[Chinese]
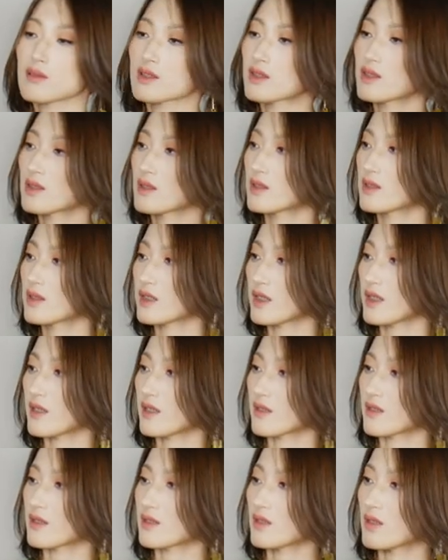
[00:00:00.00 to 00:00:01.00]
是这
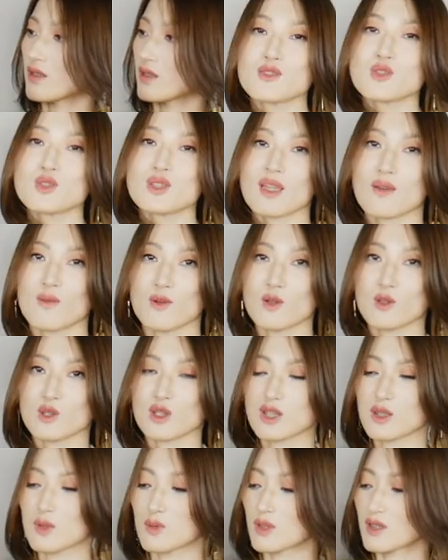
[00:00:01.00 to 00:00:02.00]
个，去年我有
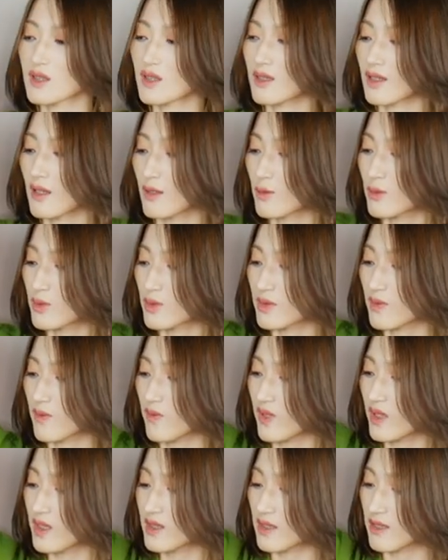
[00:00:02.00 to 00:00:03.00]
试过这条裤子，
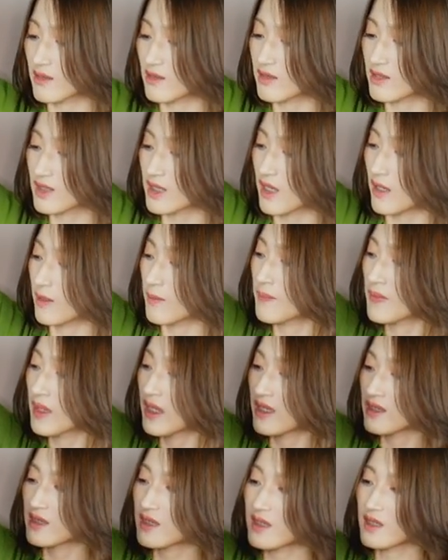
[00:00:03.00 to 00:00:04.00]
非常的长。
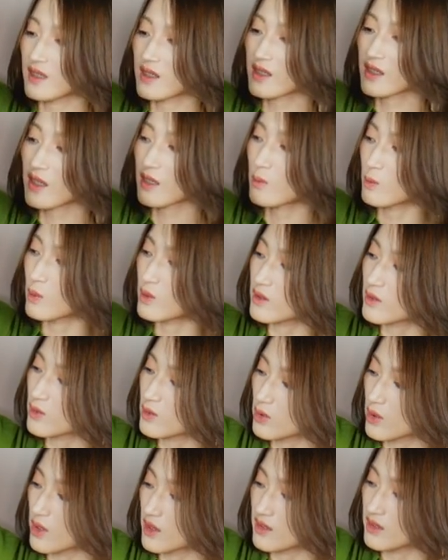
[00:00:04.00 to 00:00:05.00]
今年看模特
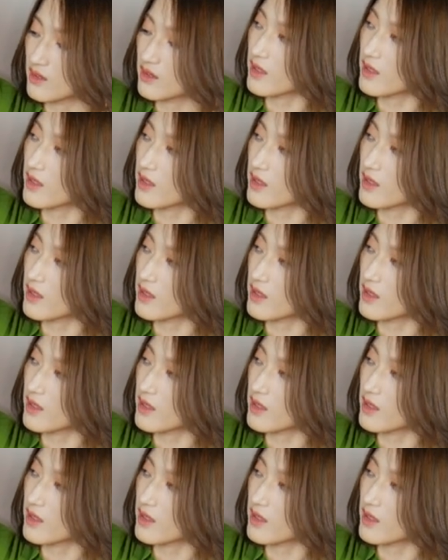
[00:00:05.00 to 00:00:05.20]
穿应